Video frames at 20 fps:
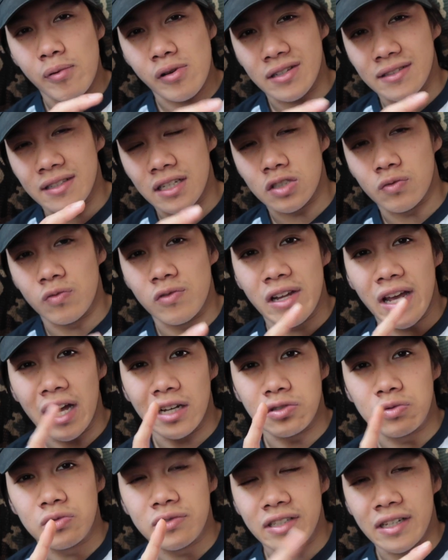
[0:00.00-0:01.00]
rapport à ça je voulais
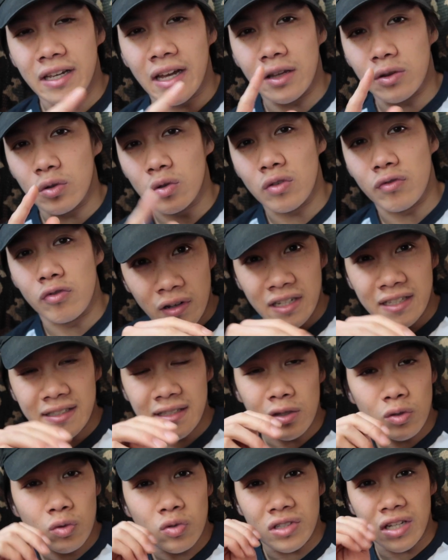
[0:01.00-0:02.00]
ajouter un truc. Vous
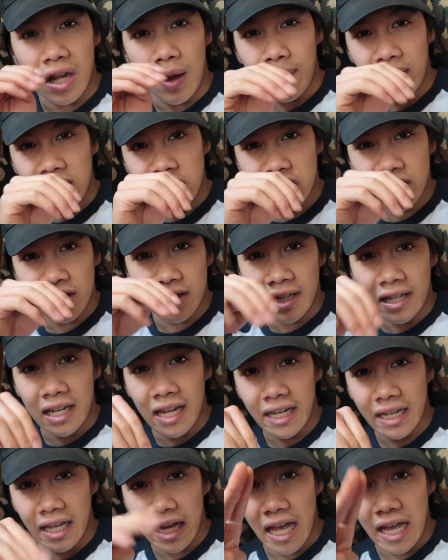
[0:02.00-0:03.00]
connaissez tous la machine
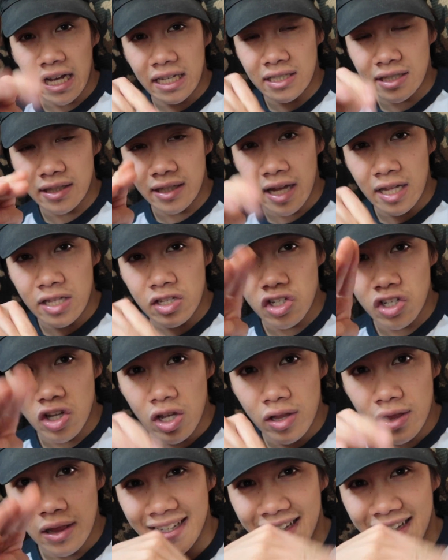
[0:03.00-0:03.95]
leg extension.